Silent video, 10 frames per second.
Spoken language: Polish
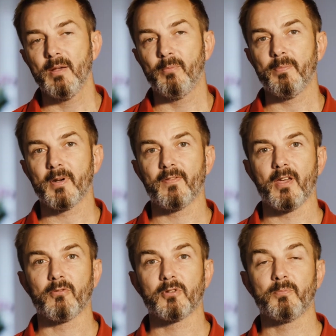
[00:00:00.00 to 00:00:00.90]

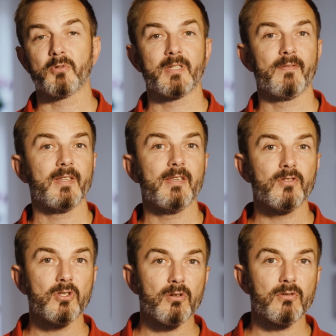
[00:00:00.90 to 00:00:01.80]
Poprawiają rozpoznawanie
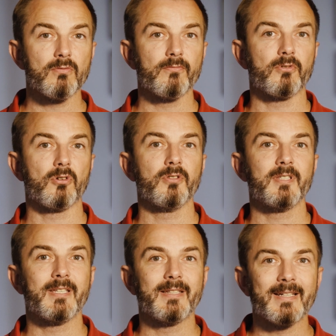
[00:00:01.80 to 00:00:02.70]
wzorców,
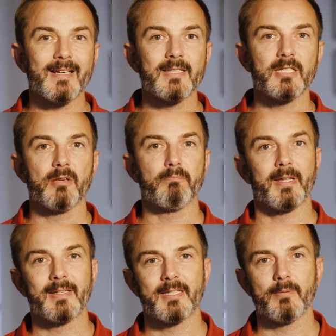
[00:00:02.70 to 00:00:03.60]
koncentrację,
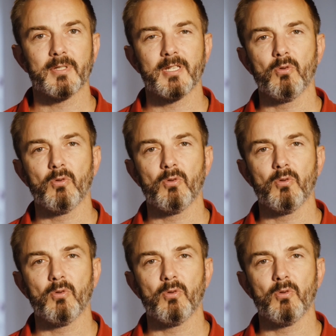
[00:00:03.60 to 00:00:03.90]
percepcję